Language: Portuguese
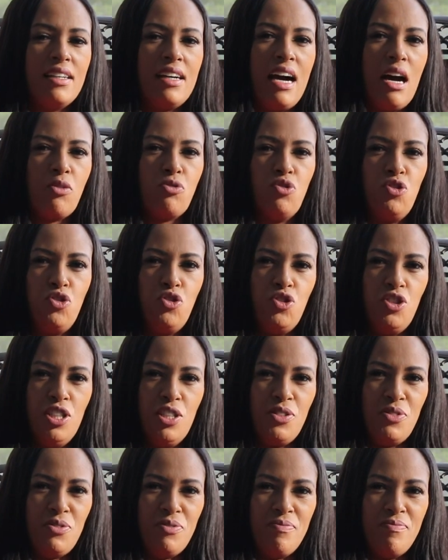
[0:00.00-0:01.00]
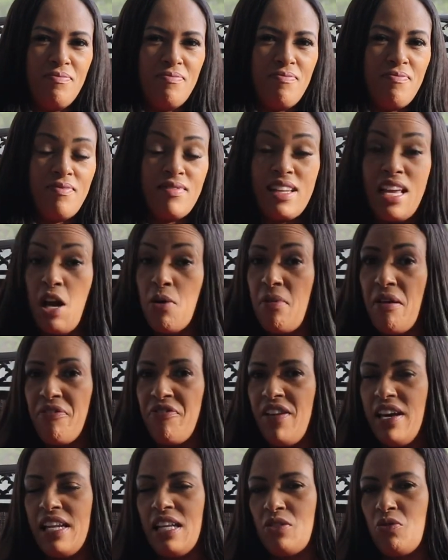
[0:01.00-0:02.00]
ao destino. É uma
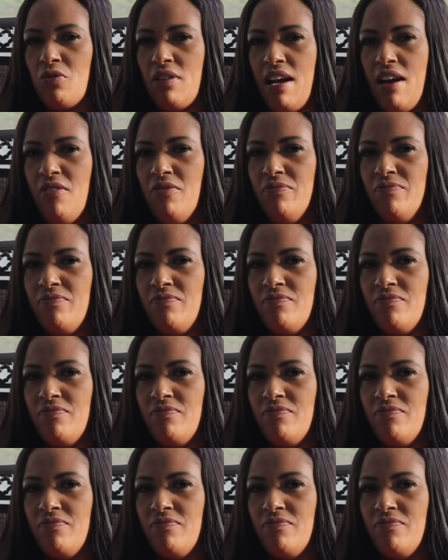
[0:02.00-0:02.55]
fé natural.